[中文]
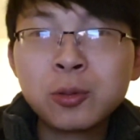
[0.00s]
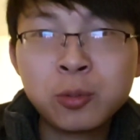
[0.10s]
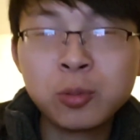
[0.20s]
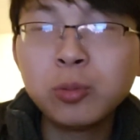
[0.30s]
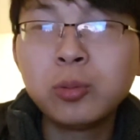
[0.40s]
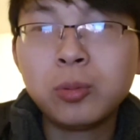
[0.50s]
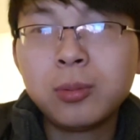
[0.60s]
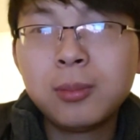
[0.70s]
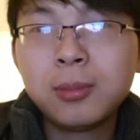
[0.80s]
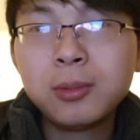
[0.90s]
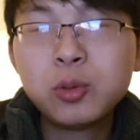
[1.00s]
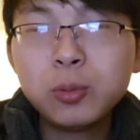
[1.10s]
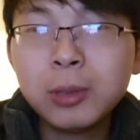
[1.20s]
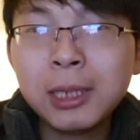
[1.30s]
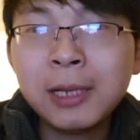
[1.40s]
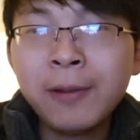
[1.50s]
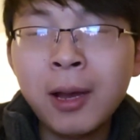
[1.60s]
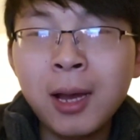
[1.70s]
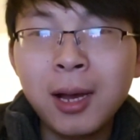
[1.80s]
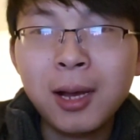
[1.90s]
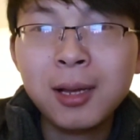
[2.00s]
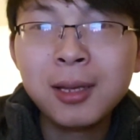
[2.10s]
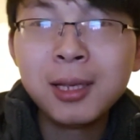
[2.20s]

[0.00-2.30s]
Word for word: 住住的地方啊，